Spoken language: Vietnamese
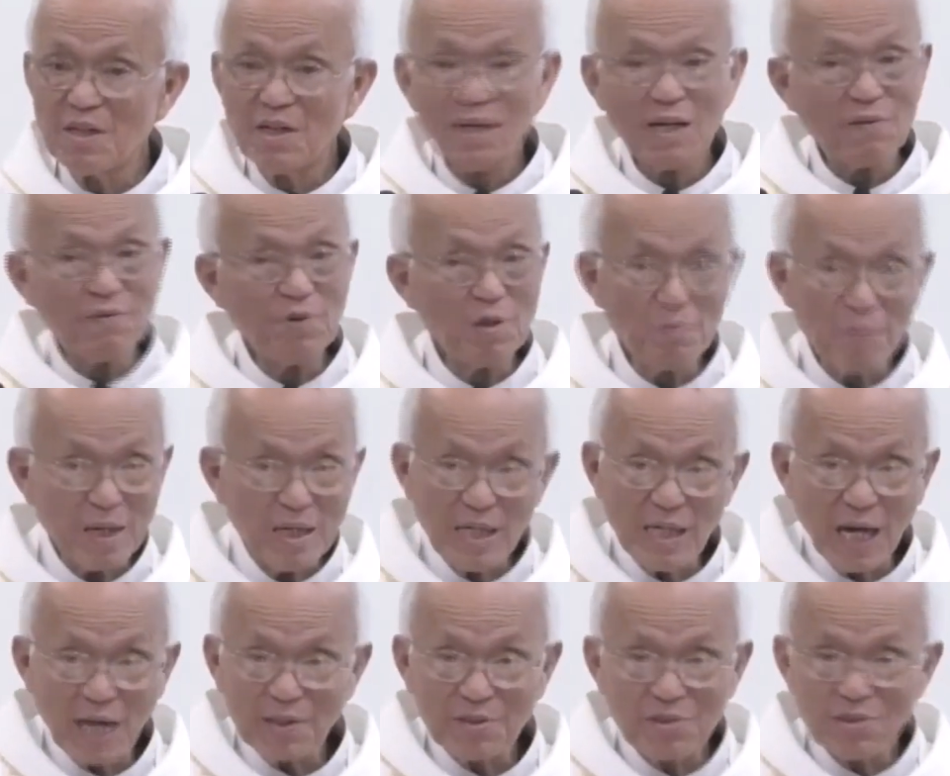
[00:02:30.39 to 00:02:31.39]
Là vì mấy
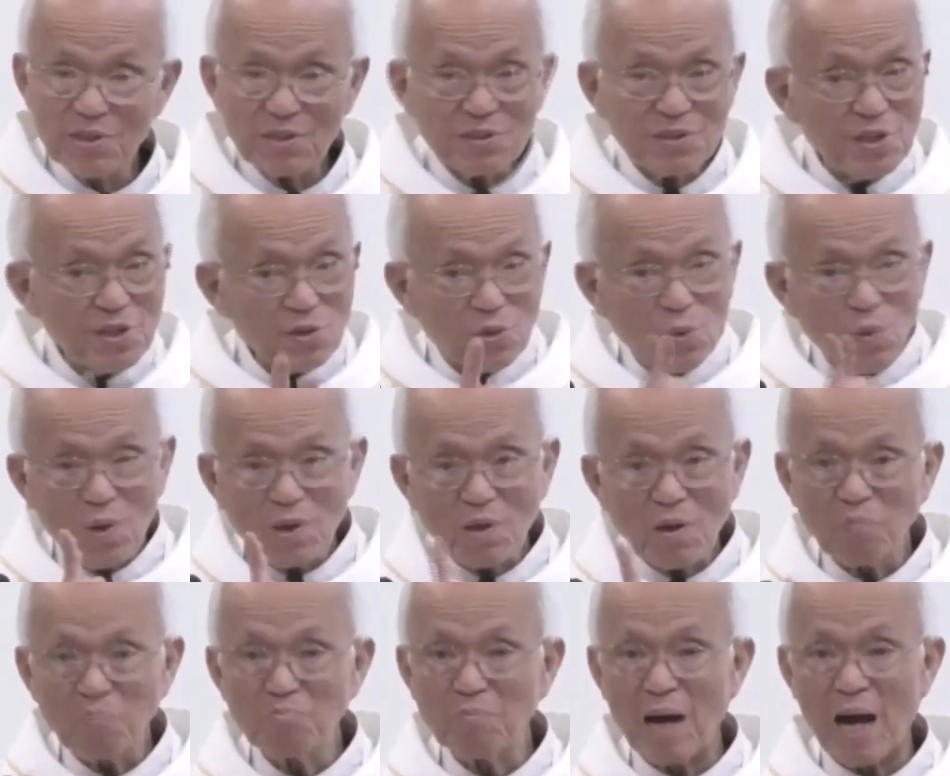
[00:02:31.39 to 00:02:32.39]
ngày trước Thiên Chúa
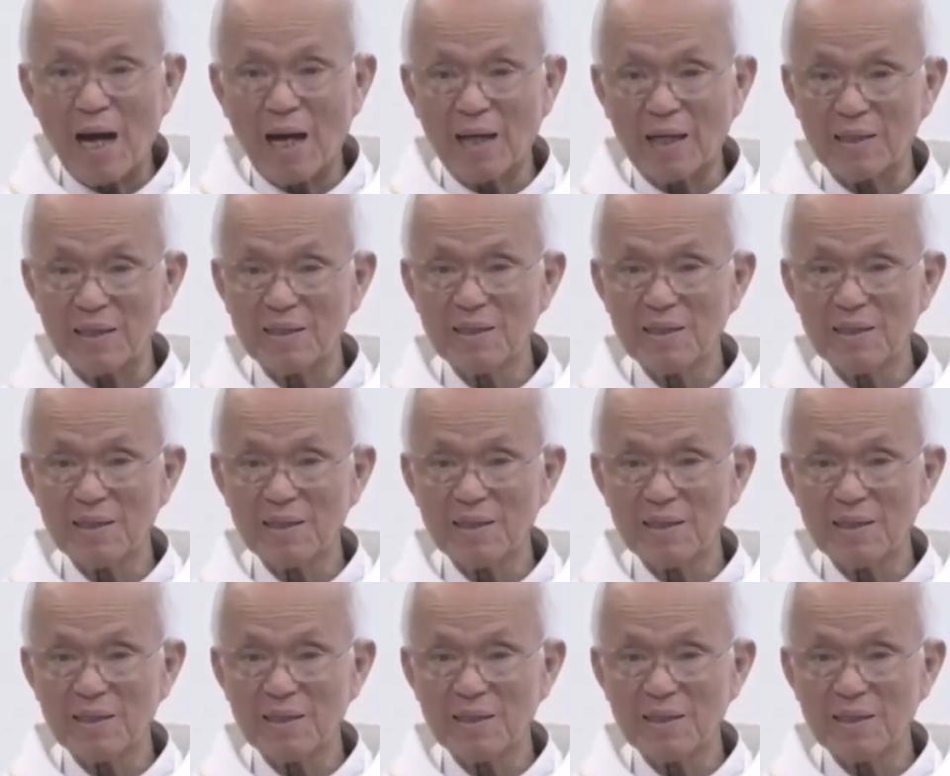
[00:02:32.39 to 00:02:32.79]
không bàn